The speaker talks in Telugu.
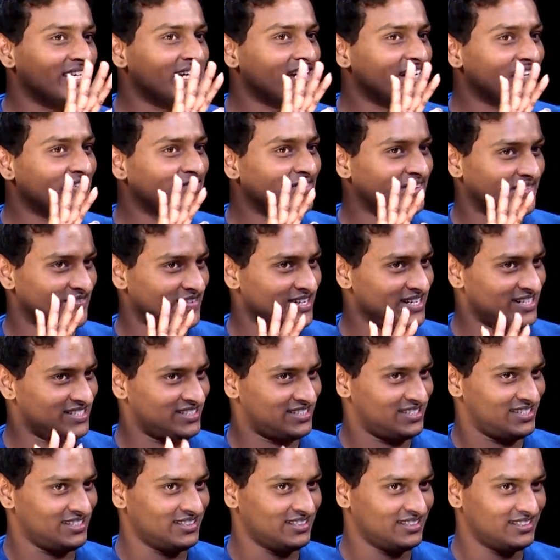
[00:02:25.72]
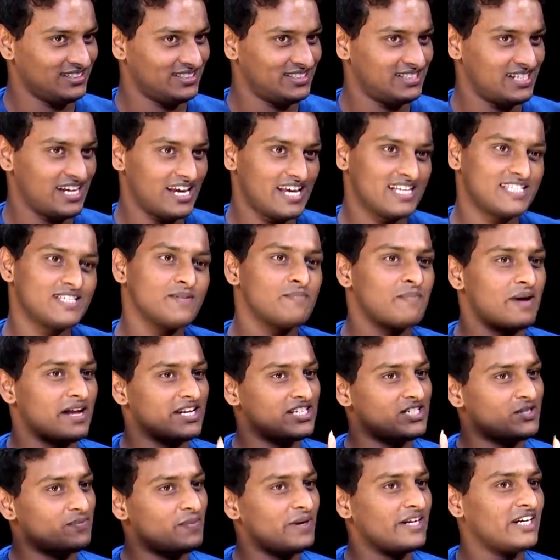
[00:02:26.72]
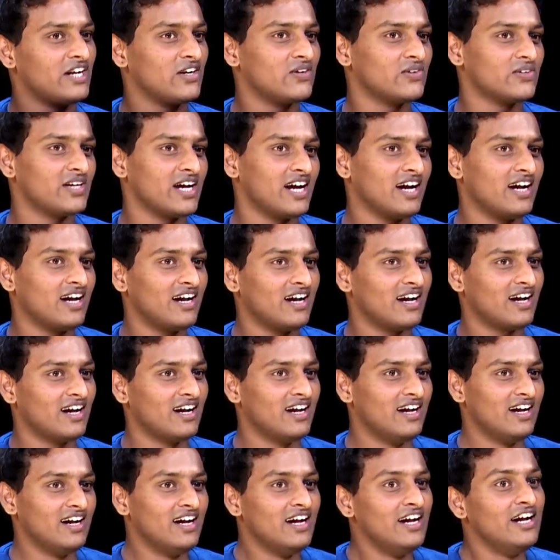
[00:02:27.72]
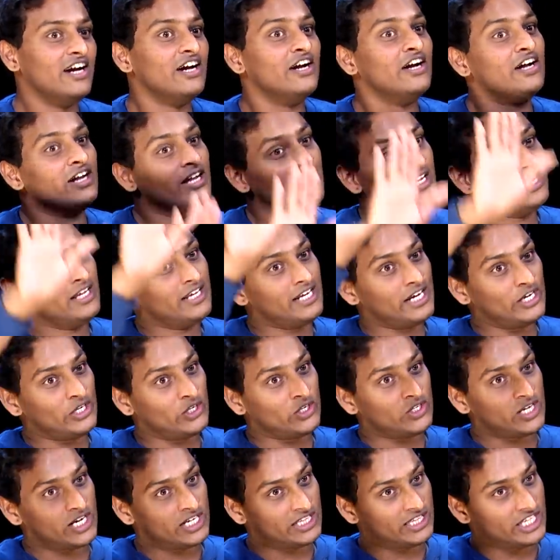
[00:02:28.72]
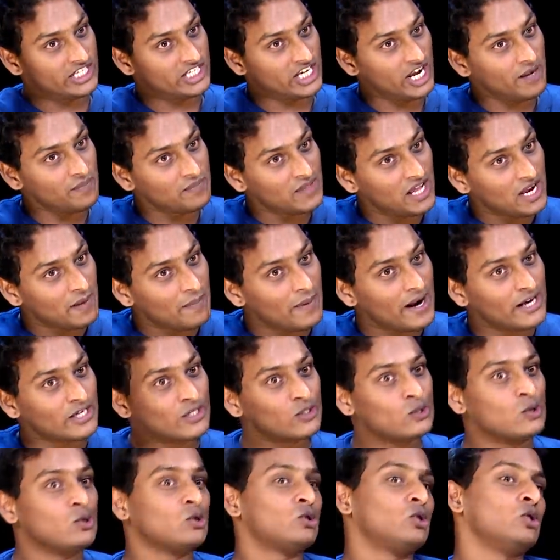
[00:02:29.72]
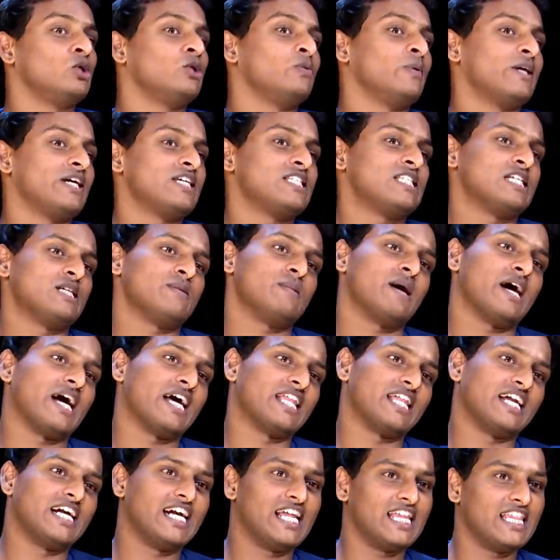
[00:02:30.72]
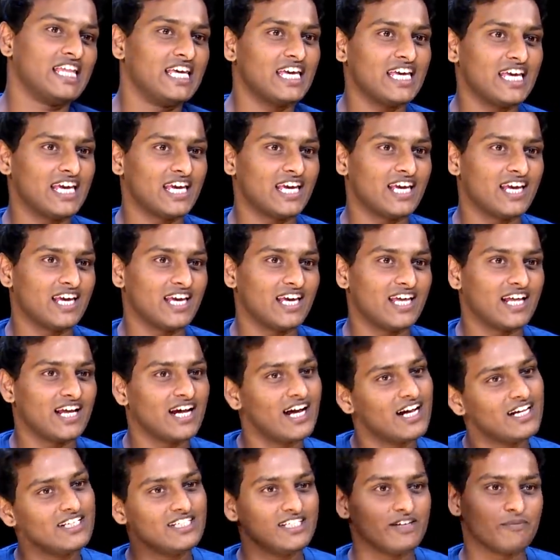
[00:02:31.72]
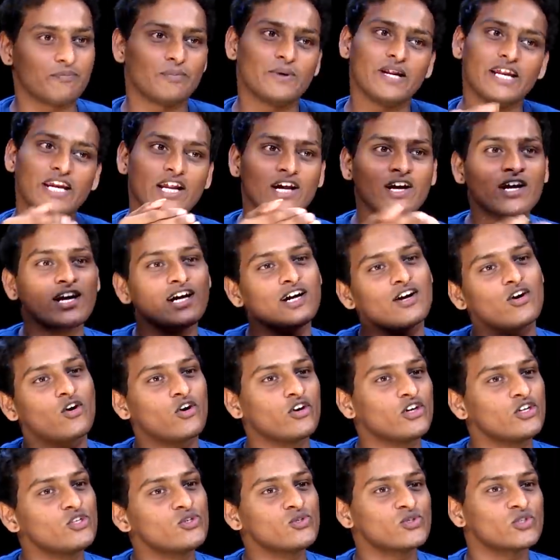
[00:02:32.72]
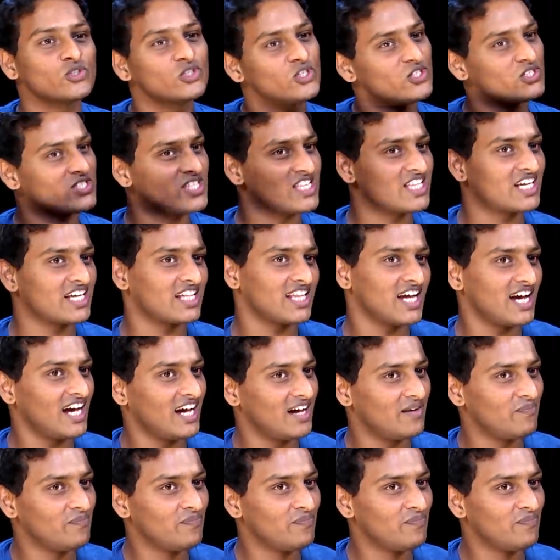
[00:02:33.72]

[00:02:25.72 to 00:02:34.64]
అండ్ హాఫ్ అవర్స్ చేసి మర్చిపోయినా కూడా రెండున్నర దశాబ్దాల పాటు గుర్తుండిపోయే సినిమా కదండి అది ఎప్పుడైనా కొట్టి చూసుకుంటూ వస్తుంది కదా